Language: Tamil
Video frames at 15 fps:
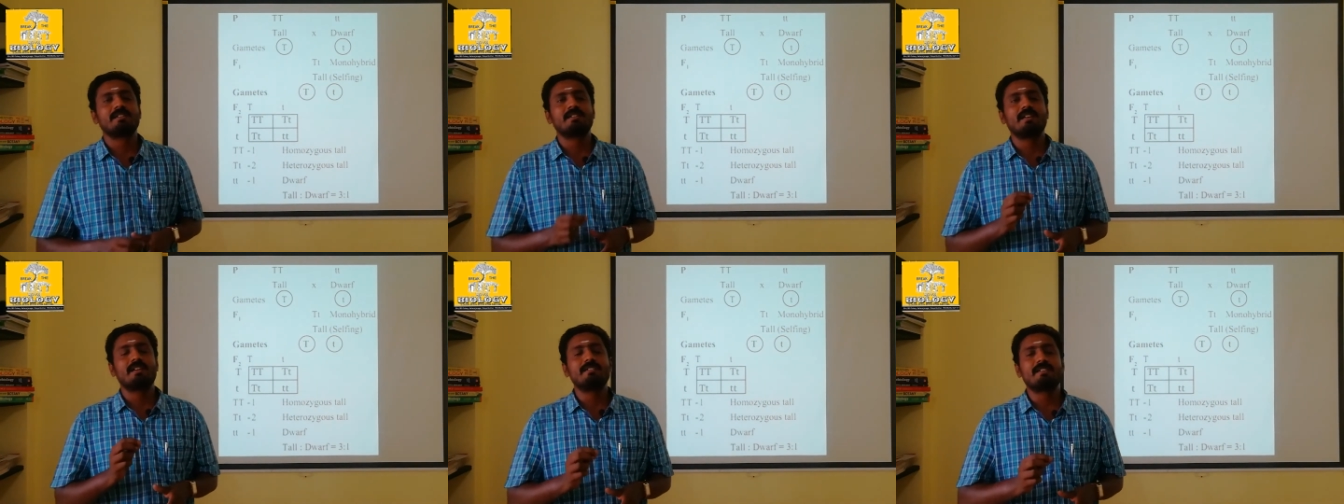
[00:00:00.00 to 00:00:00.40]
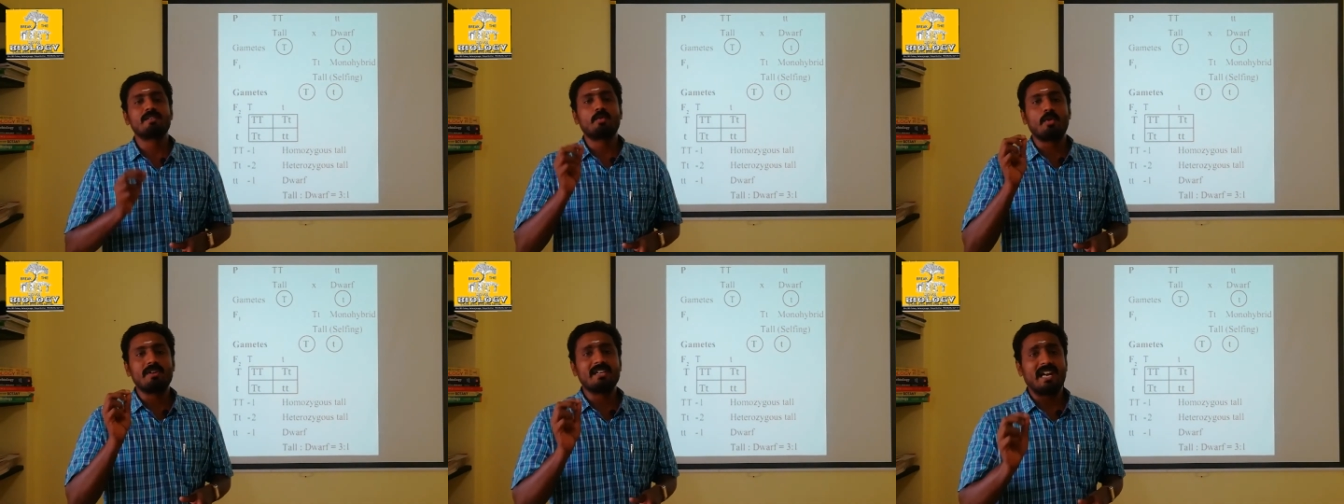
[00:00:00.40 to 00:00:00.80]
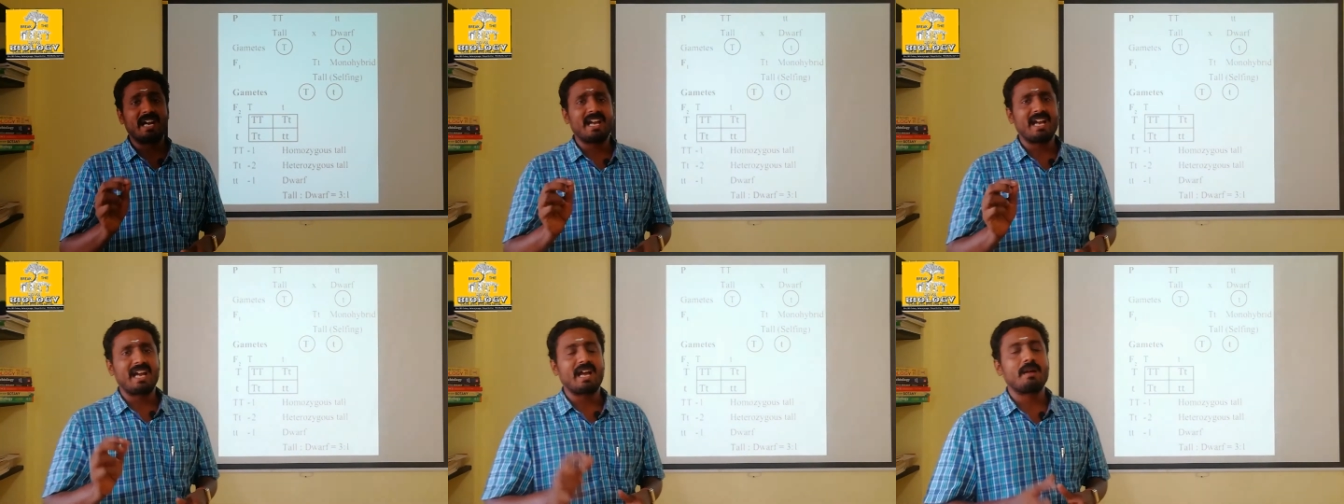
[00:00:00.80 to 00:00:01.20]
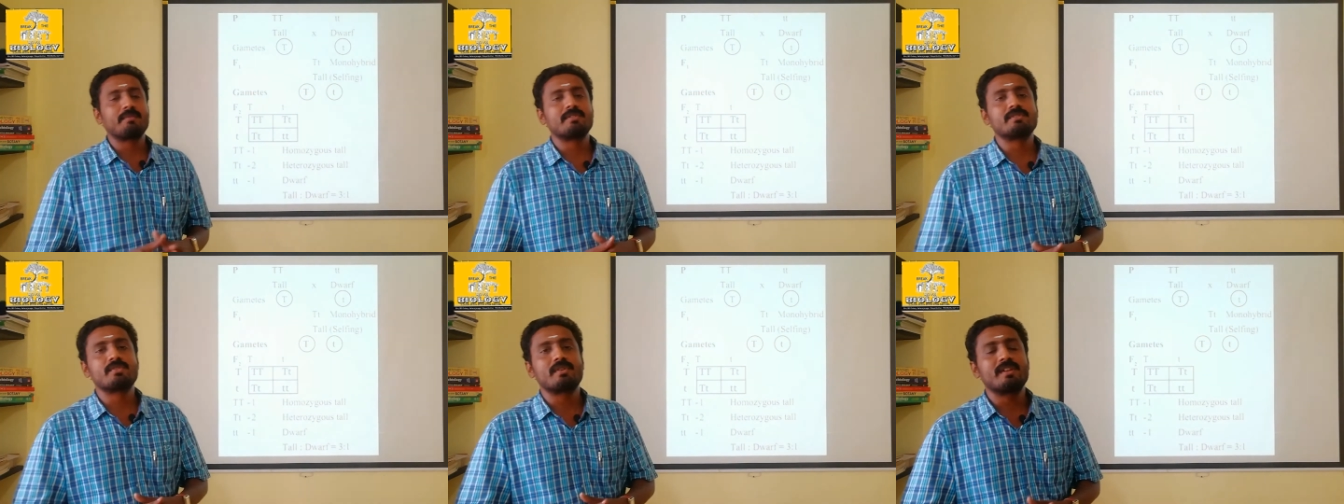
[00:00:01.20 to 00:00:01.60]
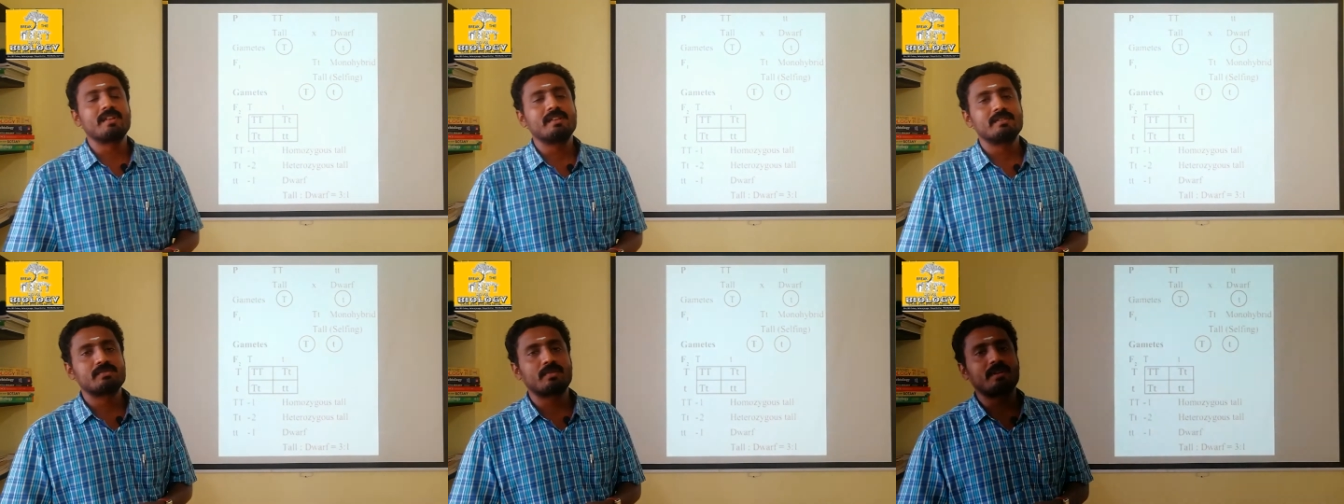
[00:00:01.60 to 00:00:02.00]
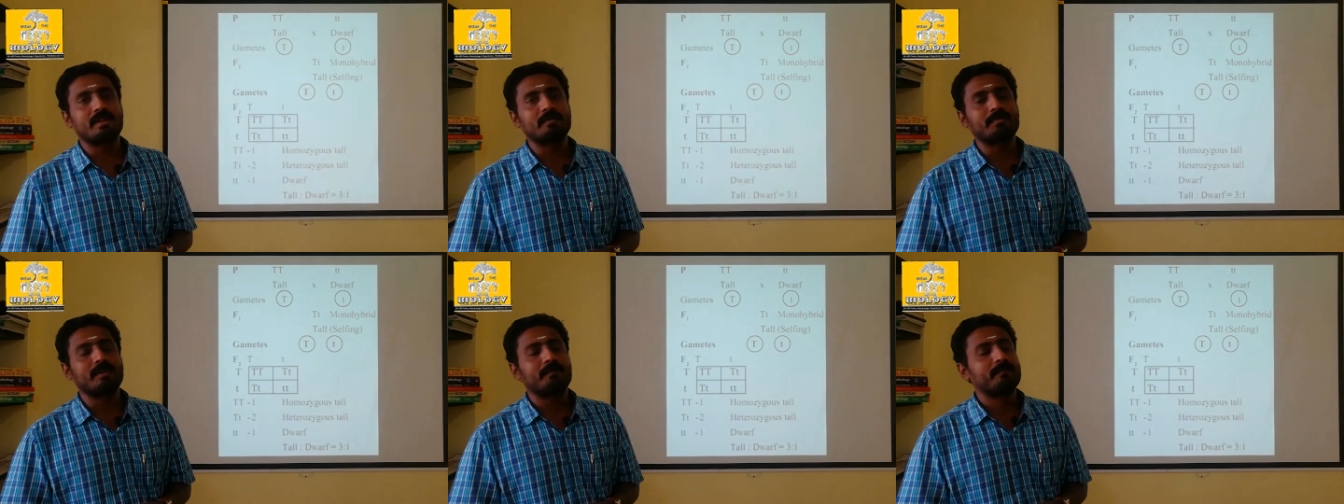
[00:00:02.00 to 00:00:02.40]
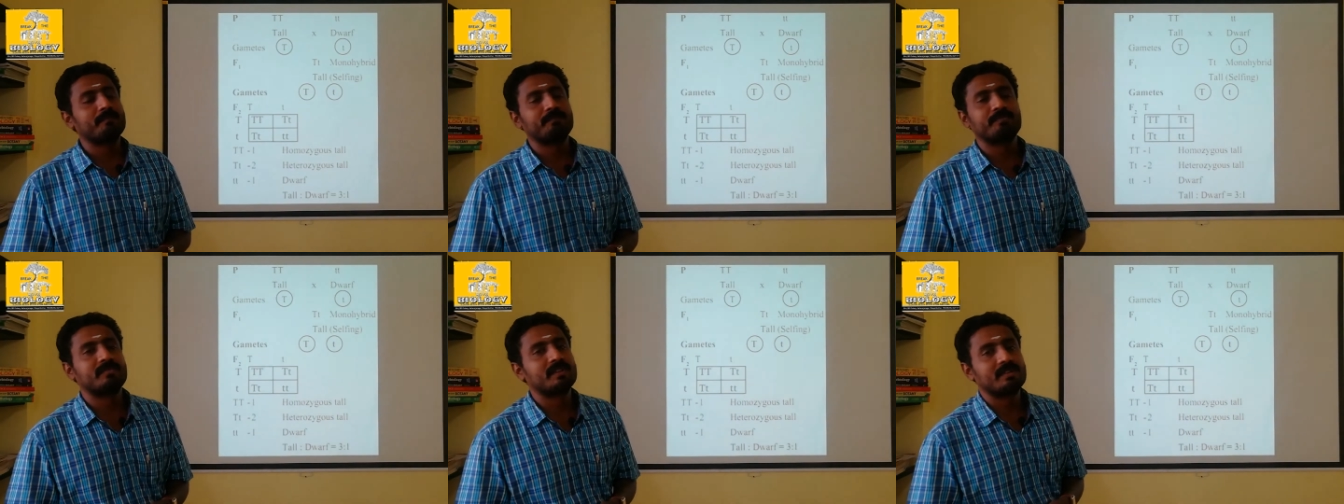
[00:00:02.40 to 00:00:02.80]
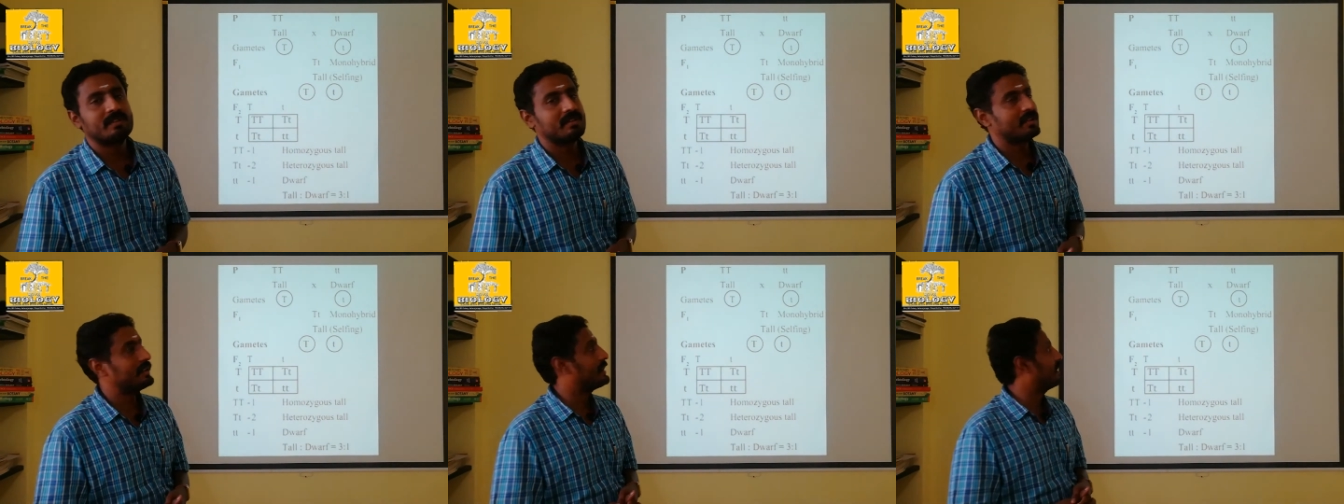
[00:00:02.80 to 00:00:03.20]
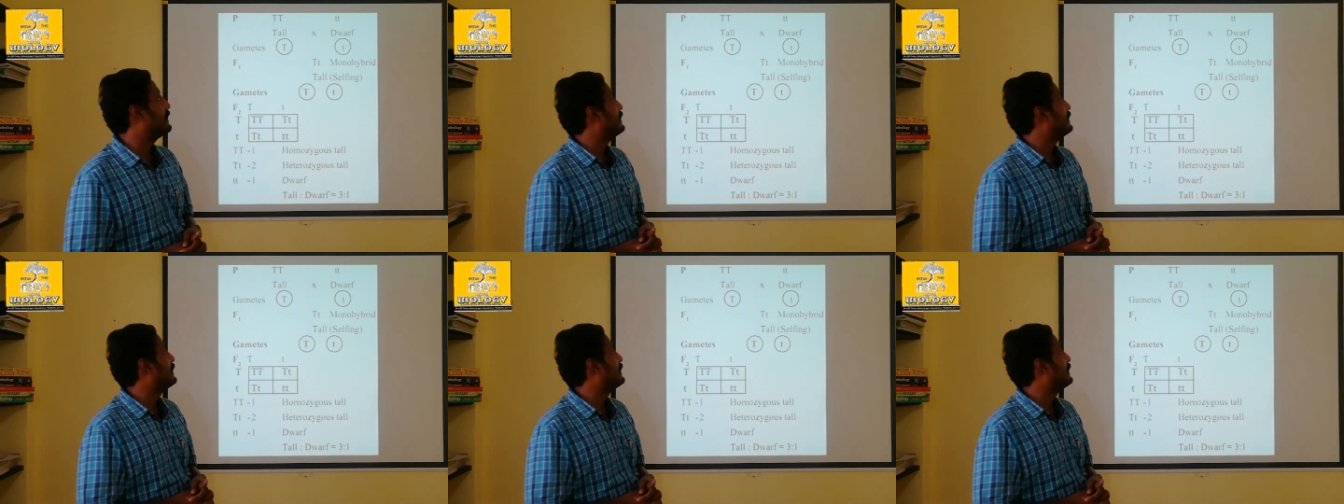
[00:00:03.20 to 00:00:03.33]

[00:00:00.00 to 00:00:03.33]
என்று கொள்க அப்படின்னு சொல்லி சொன்னாப்ல ரைட்டா